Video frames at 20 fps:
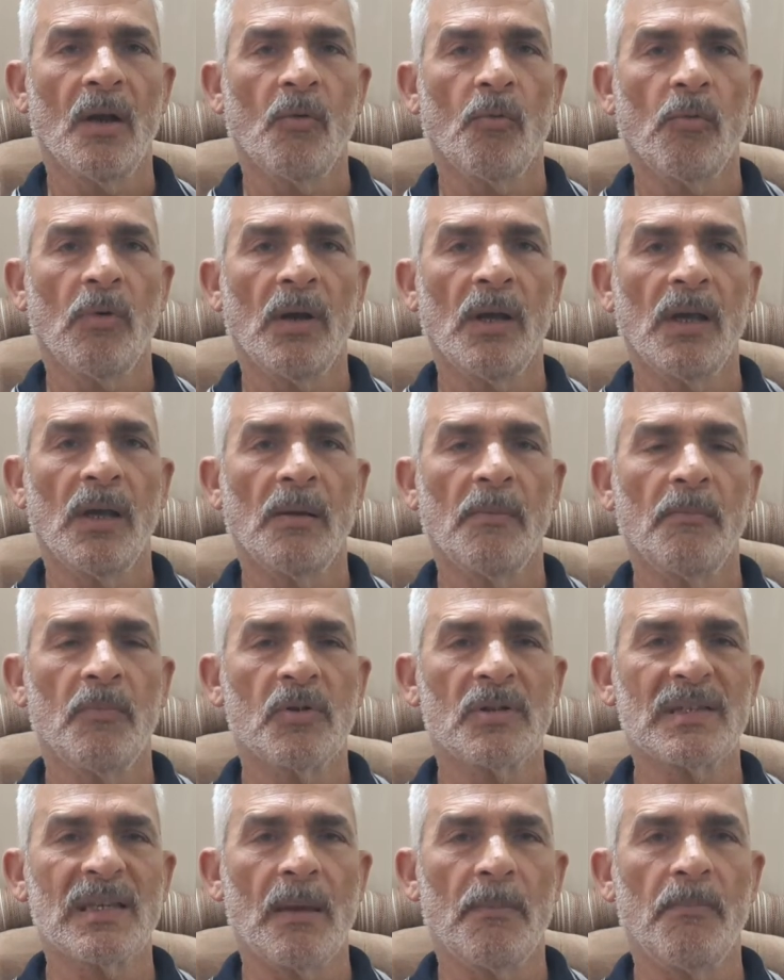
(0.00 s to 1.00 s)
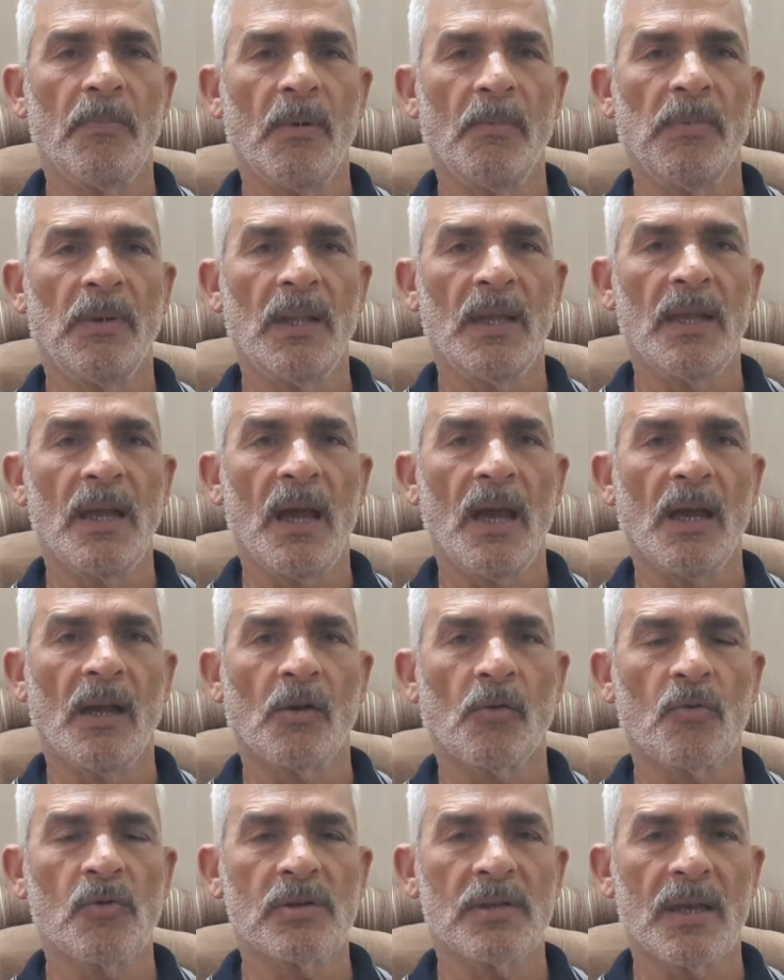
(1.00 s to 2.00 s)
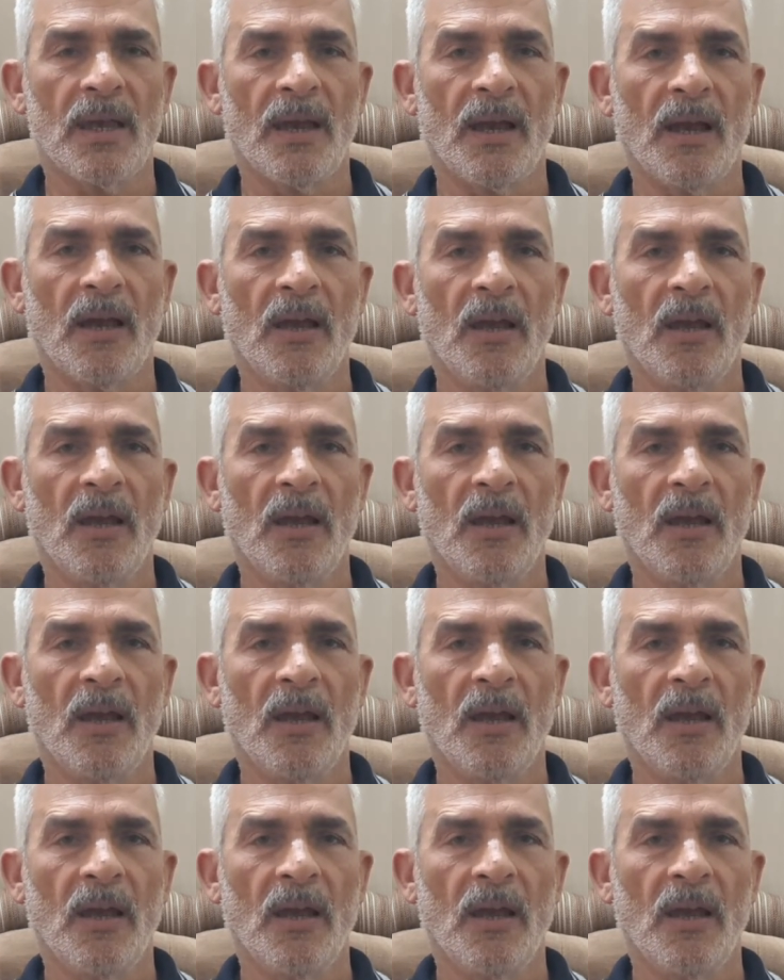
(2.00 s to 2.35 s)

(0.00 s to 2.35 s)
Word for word: وبتسبب لها الكساح